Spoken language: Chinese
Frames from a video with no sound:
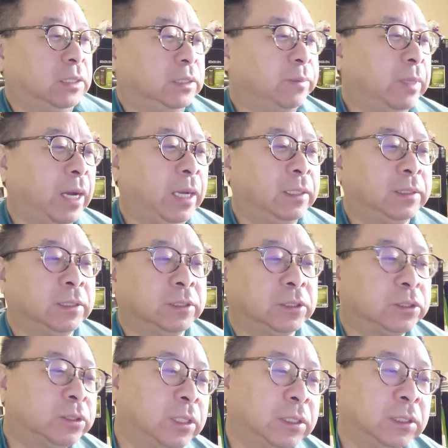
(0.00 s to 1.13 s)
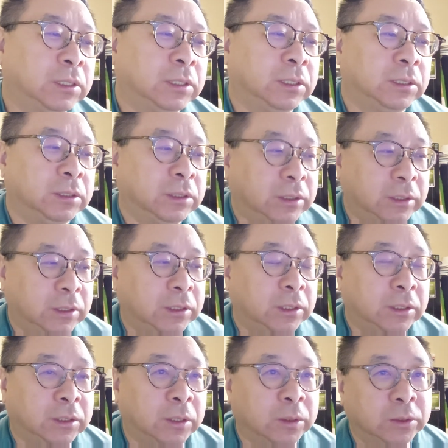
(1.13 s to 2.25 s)
那么还有呢，就是说你
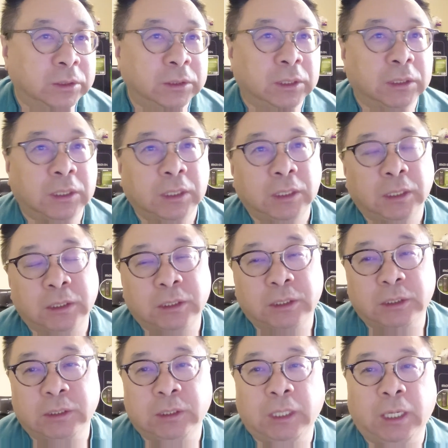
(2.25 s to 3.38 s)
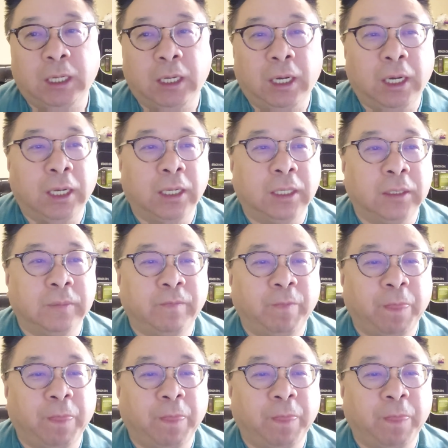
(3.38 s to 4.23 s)
投资的这个企业啊，